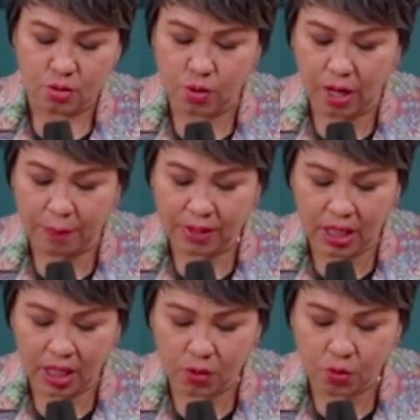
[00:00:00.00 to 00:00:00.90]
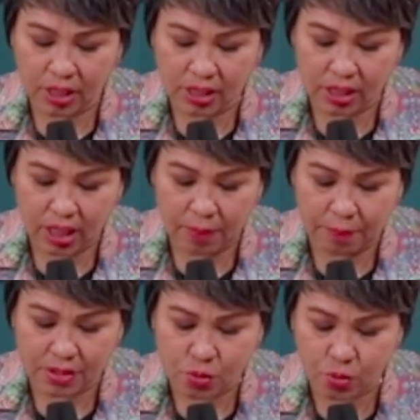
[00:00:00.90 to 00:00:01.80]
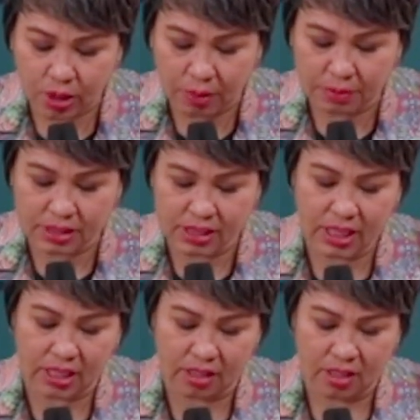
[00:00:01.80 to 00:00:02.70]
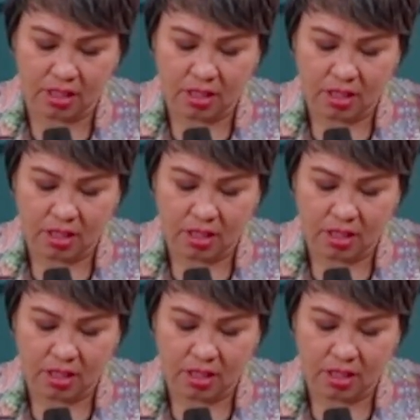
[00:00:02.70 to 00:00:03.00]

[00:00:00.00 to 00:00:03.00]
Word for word: Juga apa yang dilakukannya terhadap pasukan Mesir